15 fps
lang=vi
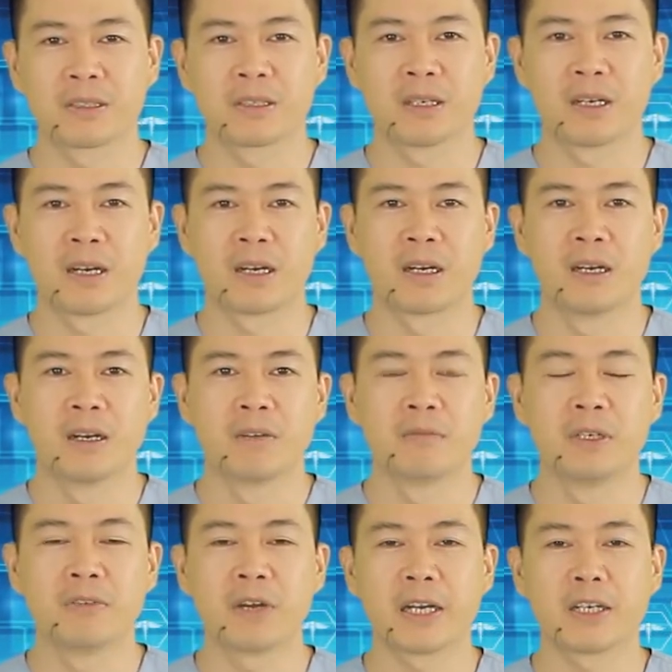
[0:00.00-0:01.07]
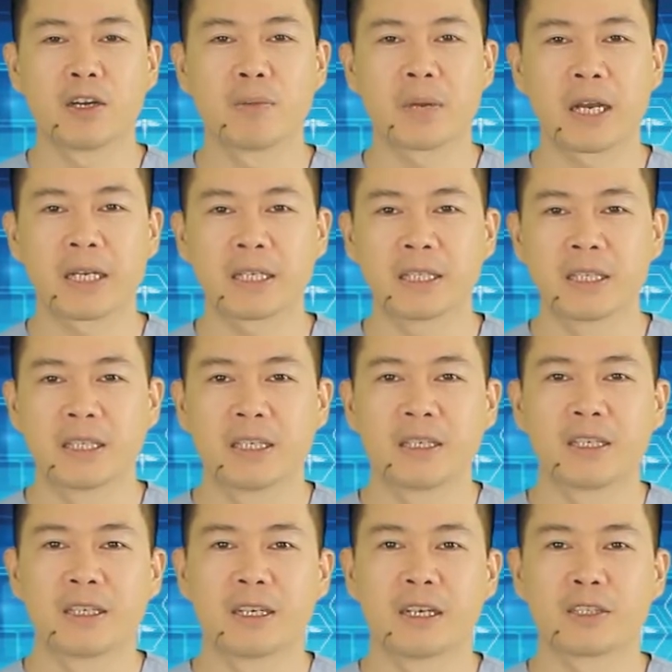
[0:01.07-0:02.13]
À, vì vậy hôm nay
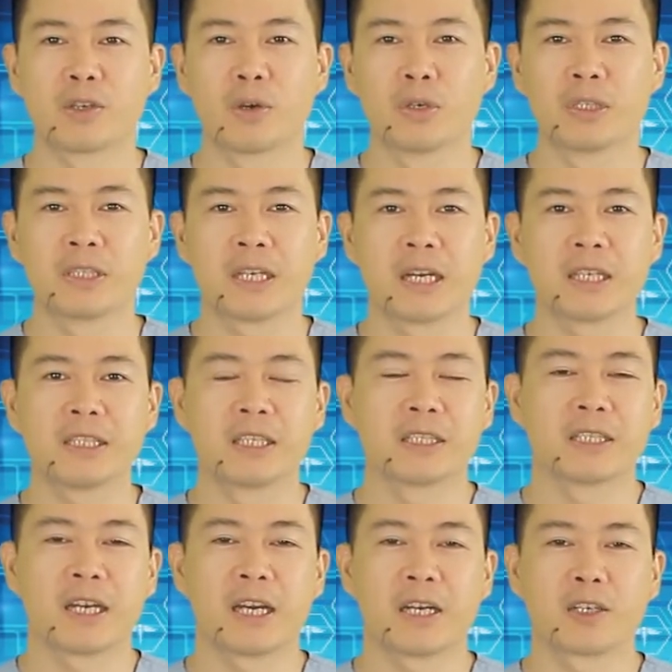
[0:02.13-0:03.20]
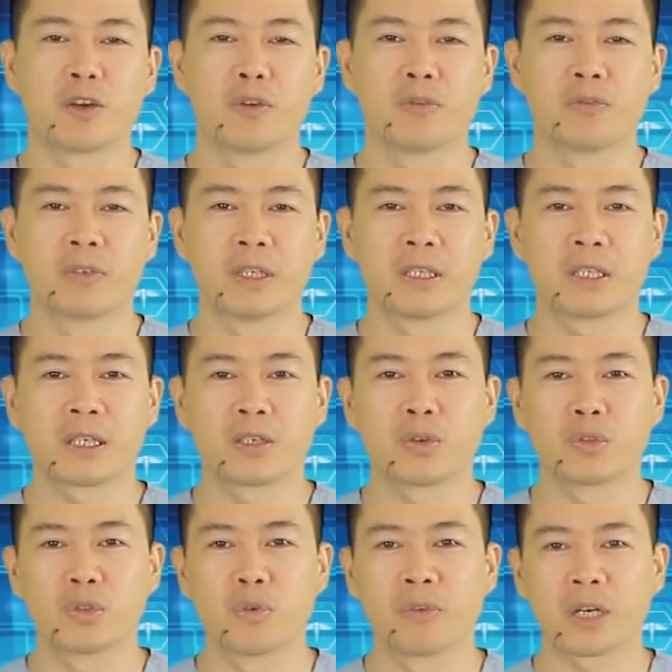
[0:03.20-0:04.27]
à, tôi sẽ chia sẻ cùng với
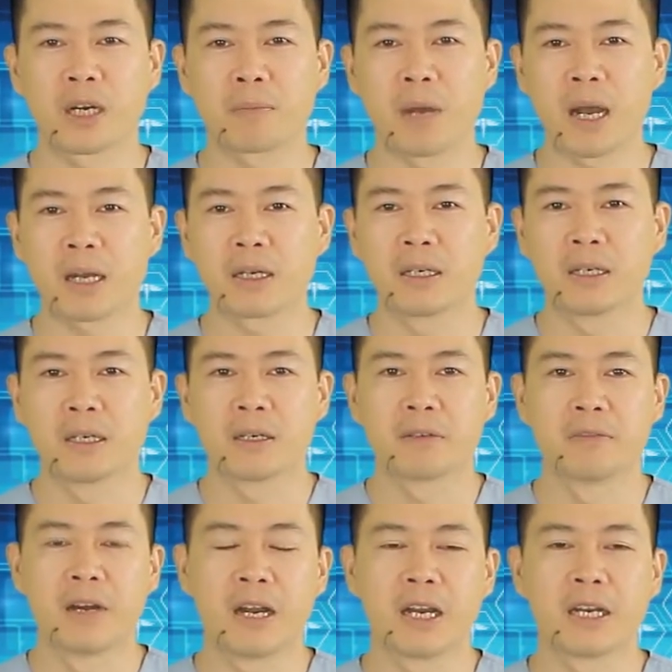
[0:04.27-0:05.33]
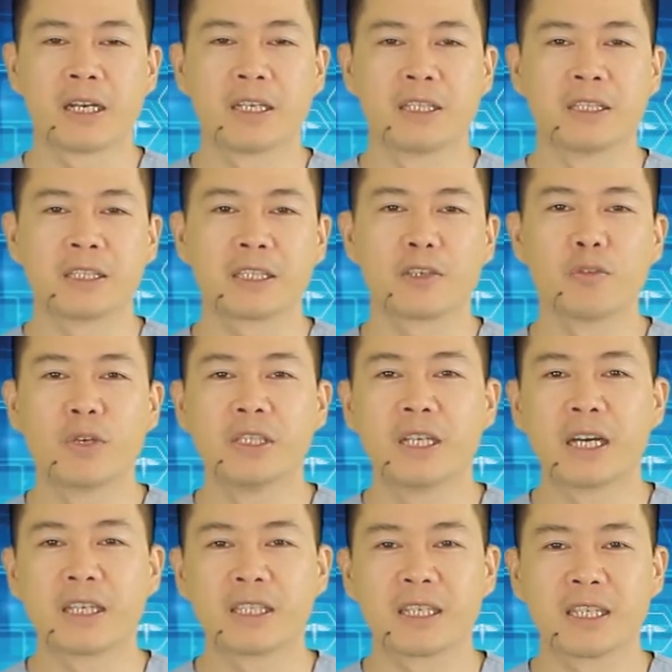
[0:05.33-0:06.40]
cô chú và các bác về những cái nguyên
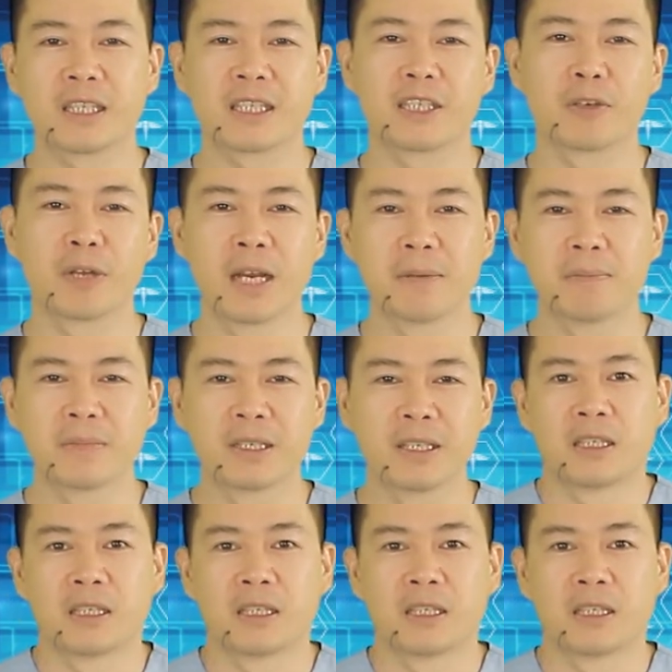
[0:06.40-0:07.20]
nhân gây ra tiểu đêm.